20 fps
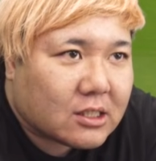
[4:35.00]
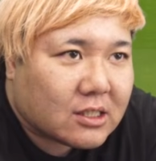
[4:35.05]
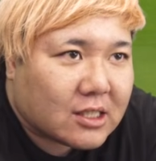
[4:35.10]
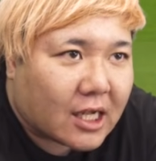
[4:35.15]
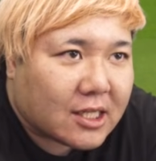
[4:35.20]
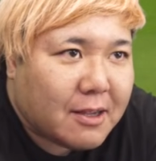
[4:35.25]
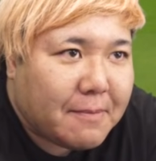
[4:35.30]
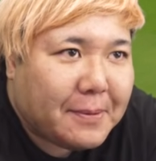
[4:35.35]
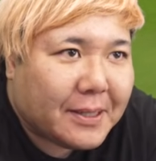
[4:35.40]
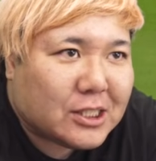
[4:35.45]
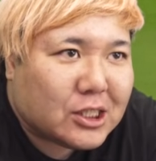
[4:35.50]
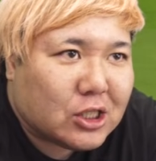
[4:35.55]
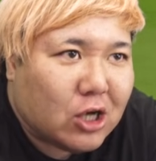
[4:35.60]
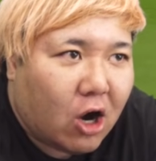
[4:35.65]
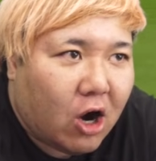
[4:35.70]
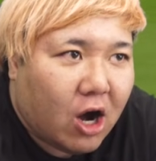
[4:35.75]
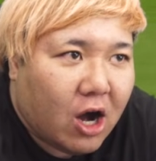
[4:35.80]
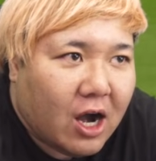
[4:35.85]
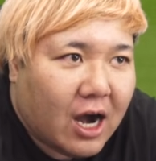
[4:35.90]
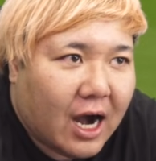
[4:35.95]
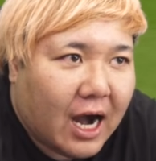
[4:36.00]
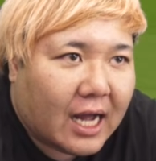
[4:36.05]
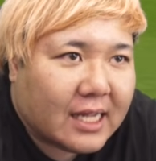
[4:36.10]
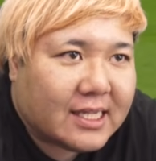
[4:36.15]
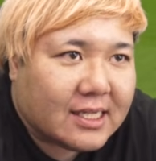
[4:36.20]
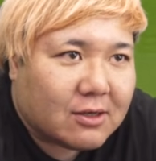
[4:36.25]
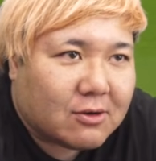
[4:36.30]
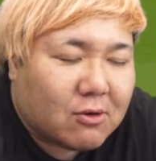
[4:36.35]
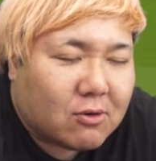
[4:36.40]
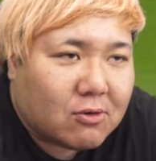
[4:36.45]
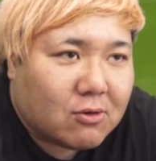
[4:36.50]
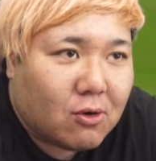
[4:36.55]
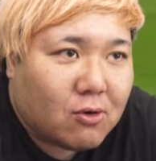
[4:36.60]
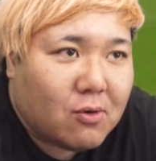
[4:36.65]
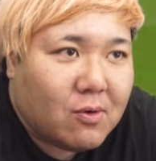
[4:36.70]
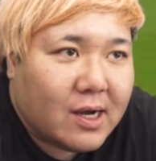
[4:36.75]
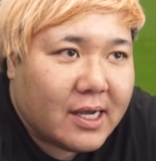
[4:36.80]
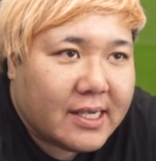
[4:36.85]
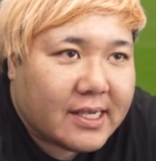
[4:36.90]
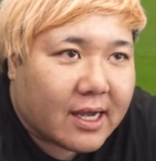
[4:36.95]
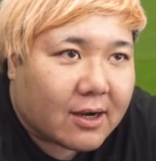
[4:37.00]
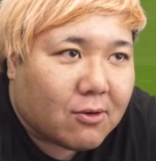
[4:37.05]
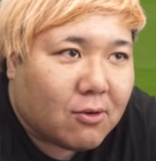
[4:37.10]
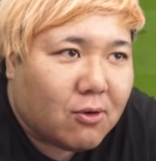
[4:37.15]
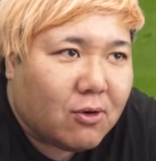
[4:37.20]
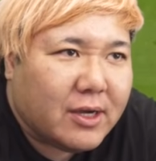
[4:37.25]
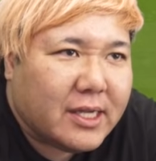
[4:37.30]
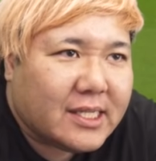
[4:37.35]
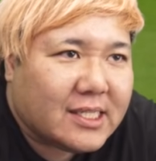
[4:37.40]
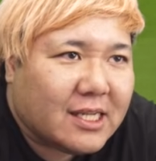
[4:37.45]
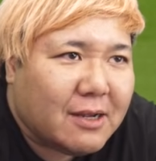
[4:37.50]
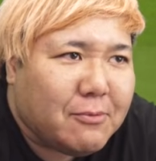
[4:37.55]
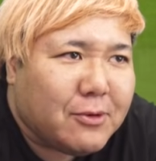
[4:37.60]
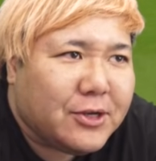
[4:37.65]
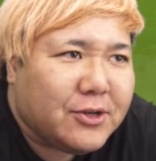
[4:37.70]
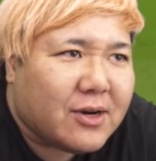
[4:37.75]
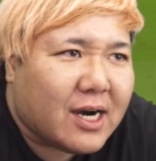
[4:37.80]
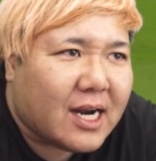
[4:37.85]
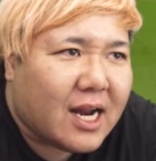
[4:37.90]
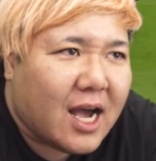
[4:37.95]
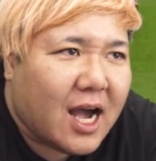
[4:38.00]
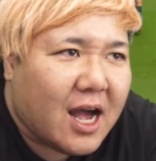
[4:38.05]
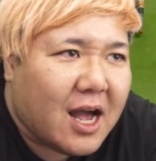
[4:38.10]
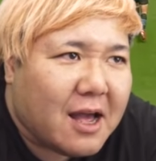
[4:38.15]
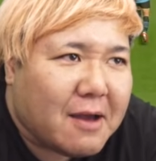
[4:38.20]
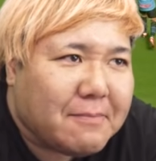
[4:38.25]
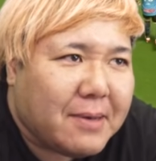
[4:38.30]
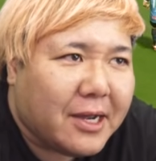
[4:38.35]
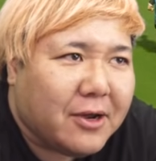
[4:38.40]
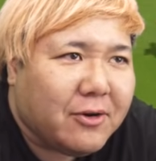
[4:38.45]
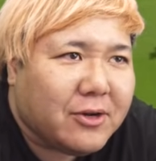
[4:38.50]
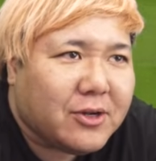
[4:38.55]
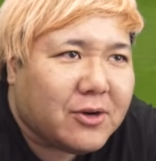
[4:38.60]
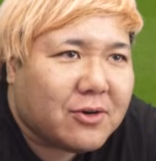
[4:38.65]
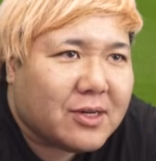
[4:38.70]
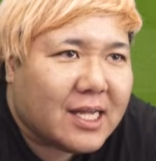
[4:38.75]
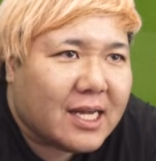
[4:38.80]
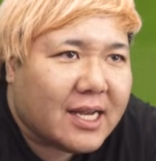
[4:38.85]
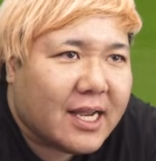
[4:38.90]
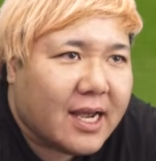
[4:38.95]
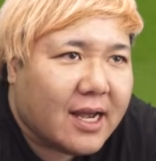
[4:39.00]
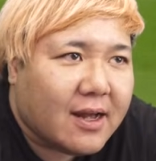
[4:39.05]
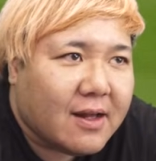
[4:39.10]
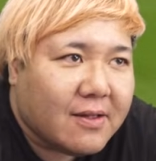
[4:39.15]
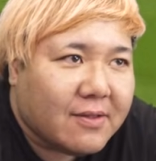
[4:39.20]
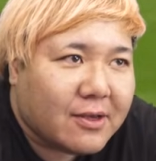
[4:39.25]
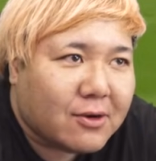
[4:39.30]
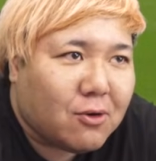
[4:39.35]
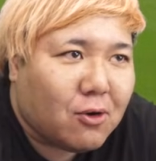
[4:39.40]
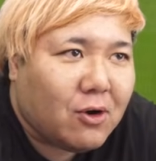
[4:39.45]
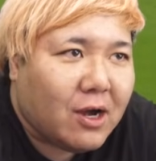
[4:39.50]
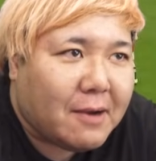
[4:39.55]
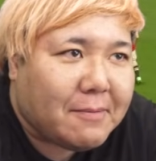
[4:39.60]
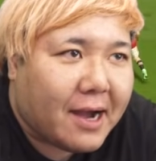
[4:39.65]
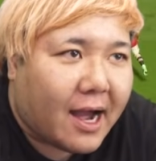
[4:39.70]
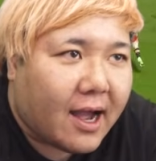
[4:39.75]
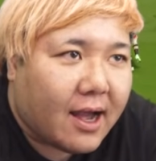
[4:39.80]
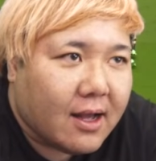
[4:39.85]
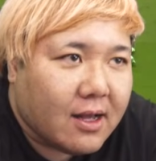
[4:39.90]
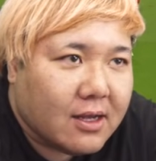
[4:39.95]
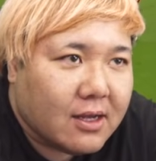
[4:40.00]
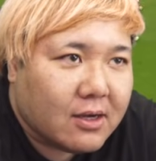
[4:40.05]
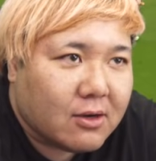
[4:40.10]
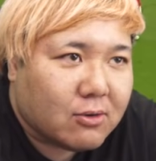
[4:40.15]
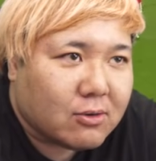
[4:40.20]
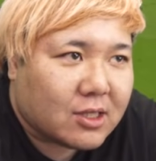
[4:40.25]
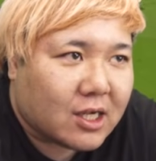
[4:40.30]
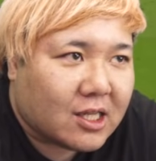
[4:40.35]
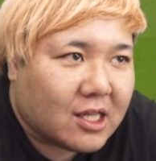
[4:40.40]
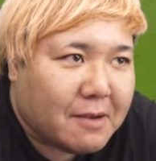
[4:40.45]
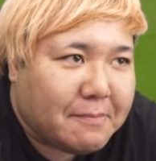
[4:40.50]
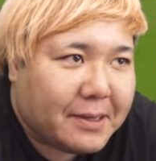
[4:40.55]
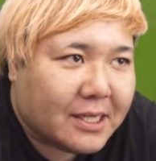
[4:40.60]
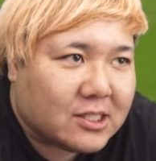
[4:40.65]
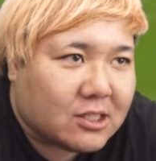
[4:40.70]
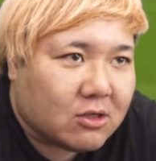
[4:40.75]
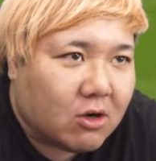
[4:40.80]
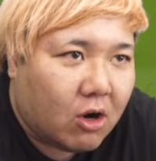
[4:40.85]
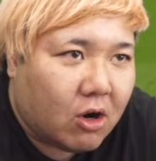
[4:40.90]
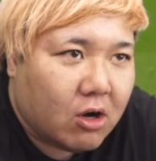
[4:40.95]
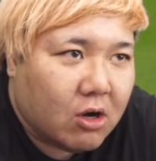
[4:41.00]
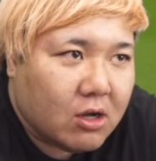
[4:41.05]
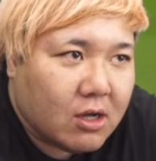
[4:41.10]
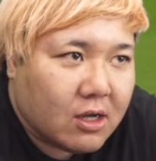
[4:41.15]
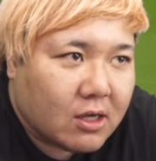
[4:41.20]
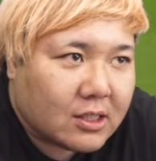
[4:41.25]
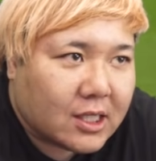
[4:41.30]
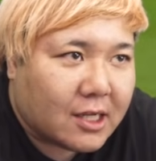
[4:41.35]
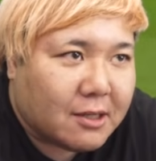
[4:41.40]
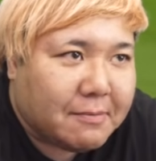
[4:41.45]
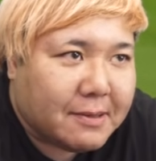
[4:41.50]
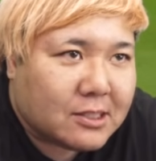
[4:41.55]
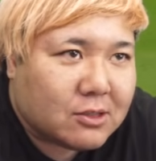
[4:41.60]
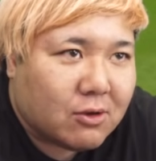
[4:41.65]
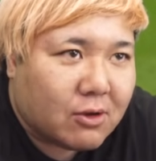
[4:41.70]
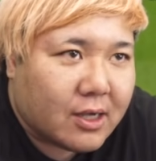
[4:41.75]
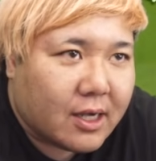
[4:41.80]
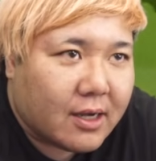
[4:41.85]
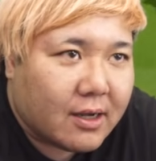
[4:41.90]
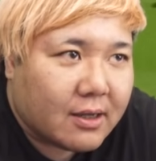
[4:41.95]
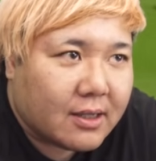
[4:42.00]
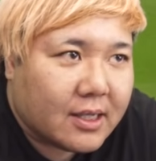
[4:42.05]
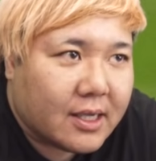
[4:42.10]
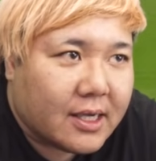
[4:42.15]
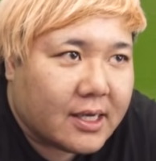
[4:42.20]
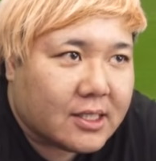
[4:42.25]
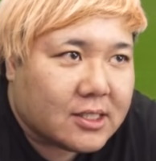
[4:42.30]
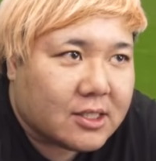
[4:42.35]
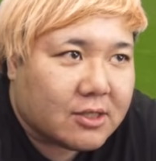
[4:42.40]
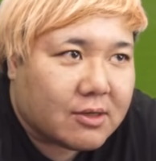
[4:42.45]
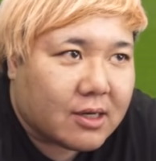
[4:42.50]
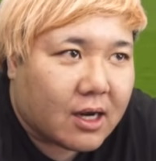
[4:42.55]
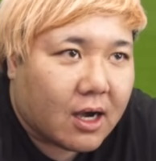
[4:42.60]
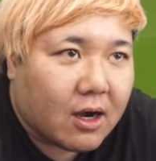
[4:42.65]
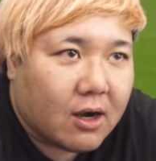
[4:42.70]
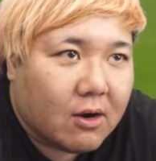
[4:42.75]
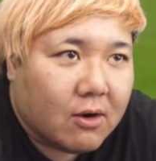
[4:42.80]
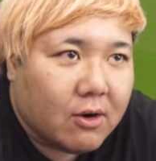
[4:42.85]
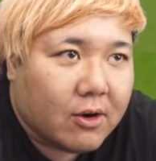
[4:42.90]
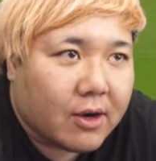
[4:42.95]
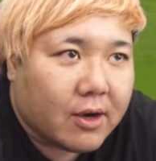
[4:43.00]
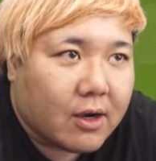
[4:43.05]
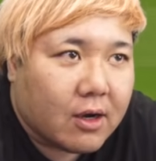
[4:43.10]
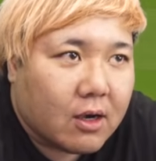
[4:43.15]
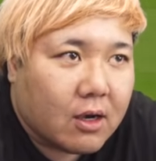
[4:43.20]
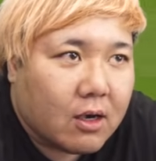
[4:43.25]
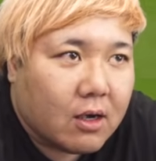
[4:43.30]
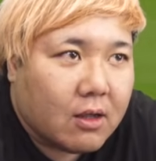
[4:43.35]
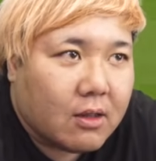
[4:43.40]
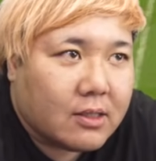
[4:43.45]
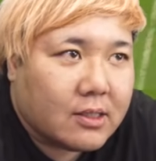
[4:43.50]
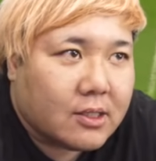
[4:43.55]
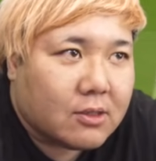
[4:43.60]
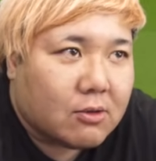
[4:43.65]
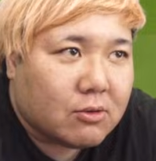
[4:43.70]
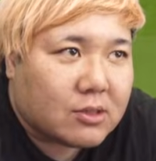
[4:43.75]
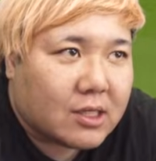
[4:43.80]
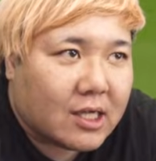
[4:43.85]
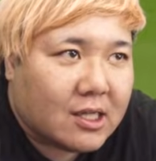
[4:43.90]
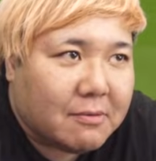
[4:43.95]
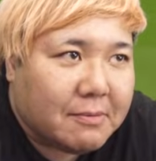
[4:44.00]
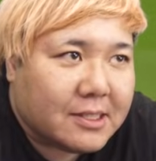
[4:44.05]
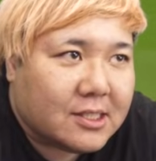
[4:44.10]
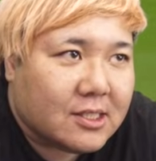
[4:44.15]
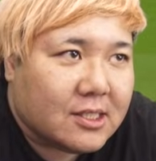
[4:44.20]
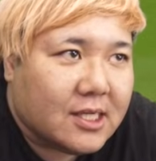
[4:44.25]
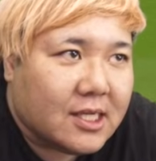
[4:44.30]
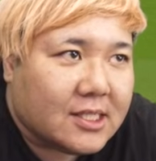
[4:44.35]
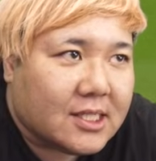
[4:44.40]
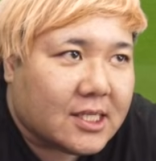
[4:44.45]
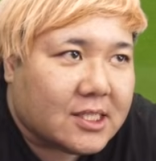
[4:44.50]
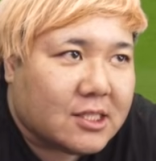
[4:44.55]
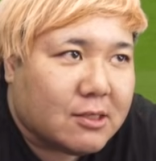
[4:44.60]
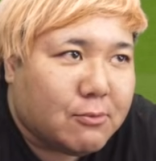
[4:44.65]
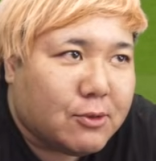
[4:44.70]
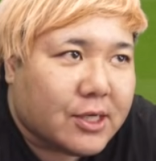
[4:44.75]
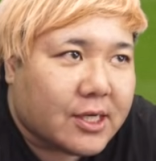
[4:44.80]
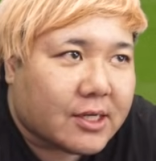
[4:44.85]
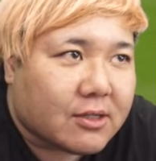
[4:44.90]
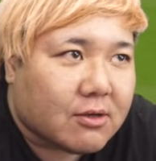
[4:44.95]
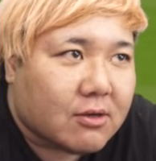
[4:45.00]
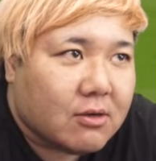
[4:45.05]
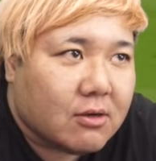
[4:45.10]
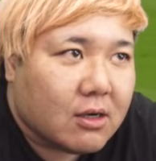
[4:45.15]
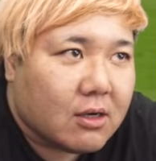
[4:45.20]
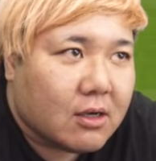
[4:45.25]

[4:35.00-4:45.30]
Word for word: 縦パスをあてここはいいやここ行ってもいいのかな迷いどこだねここやば縦パスを縦パスこれ経過してるからおいでこう縦パス入れさせてもいいけど